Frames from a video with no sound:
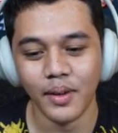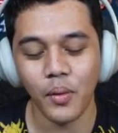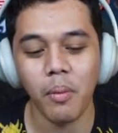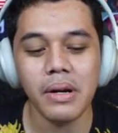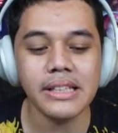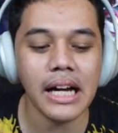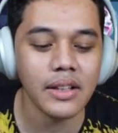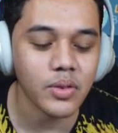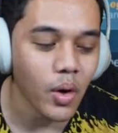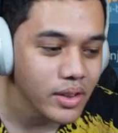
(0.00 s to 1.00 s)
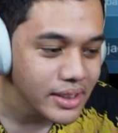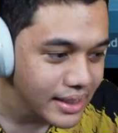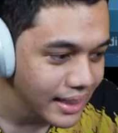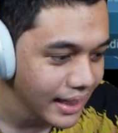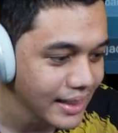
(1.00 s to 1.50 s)
gue bilang jangan toxic,
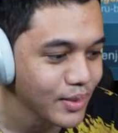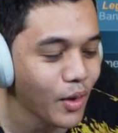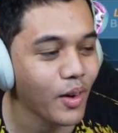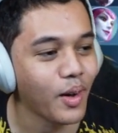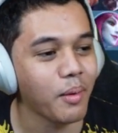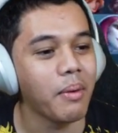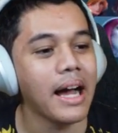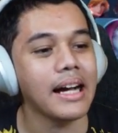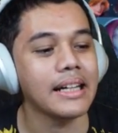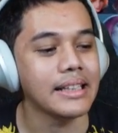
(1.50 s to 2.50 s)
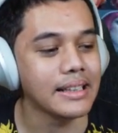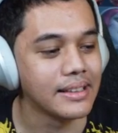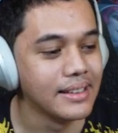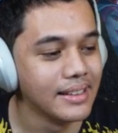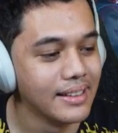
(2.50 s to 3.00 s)
Claire. Tolong Emang banget.
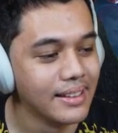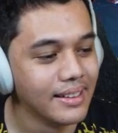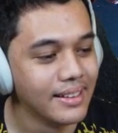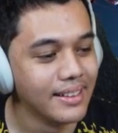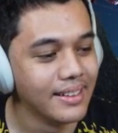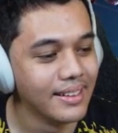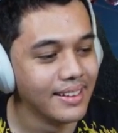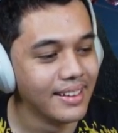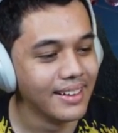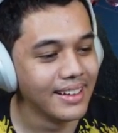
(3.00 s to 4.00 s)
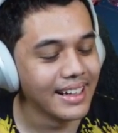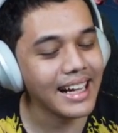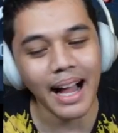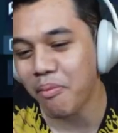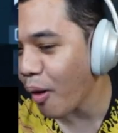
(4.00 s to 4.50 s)
AJG nggak boleh juga.
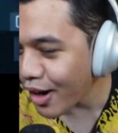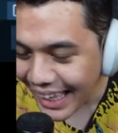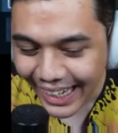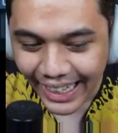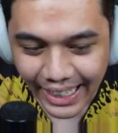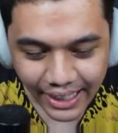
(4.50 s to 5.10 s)
Nggak boleh.